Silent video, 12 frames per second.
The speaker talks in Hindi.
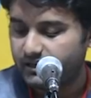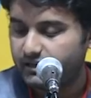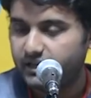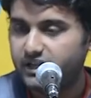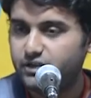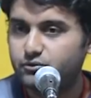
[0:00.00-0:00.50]

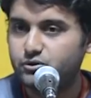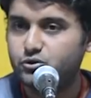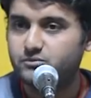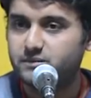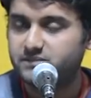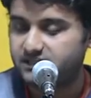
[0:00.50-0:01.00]
नहीं हो वो
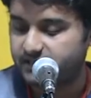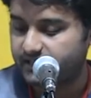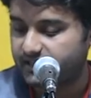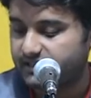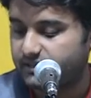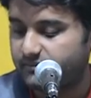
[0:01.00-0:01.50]
तुम अब जिसे
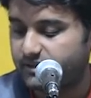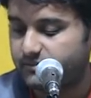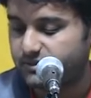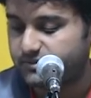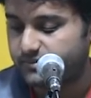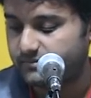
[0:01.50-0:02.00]
देखा था मैंने
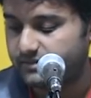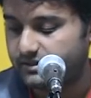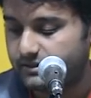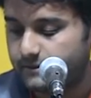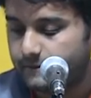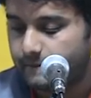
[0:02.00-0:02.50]
बचपन में
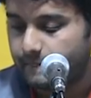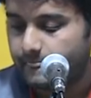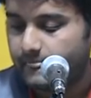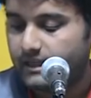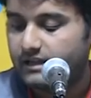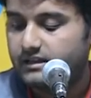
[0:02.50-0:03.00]

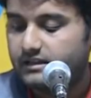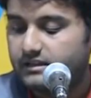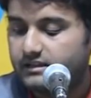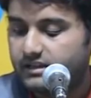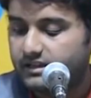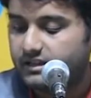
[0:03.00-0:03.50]

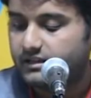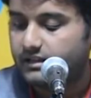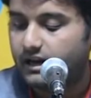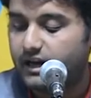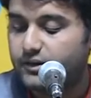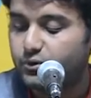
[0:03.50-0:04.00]
कि
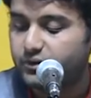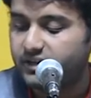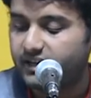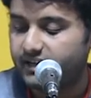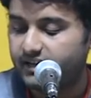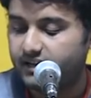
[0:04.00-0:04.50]
आँखों की
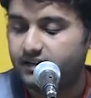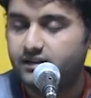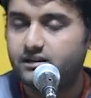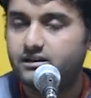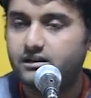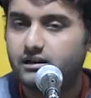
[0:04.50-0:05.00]
हया
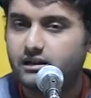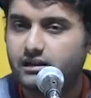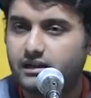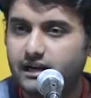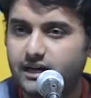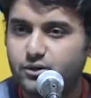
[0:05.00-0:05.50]

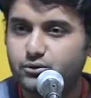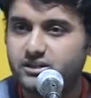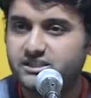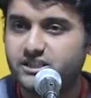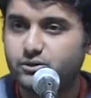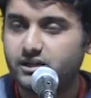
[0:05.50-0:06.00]
गालों की
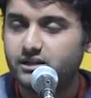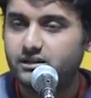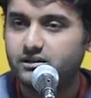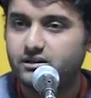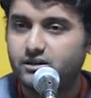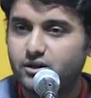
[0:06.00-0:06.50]
सिकुड़न
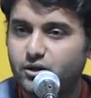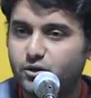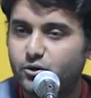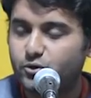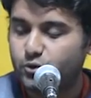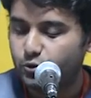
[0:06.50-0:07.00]

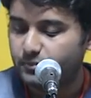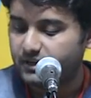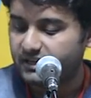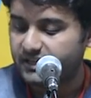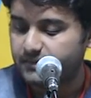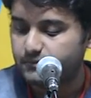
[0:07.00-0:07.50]
होठों पर
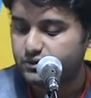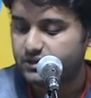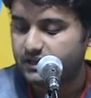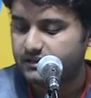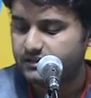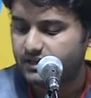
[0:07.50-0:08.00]
लिए
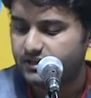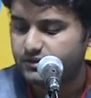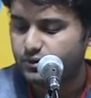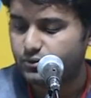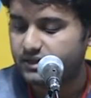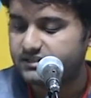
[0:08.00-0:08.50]
मुस्कान तेरा
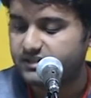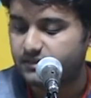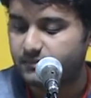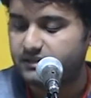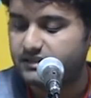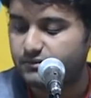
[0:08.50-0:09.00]
थोड़ा
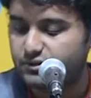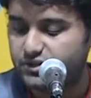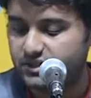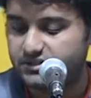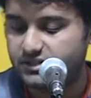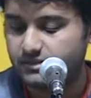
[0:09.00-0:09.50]
शर्माता वो
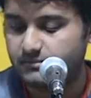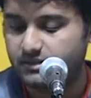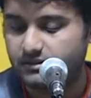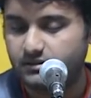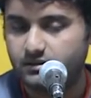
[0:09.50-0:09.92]
चंचल मन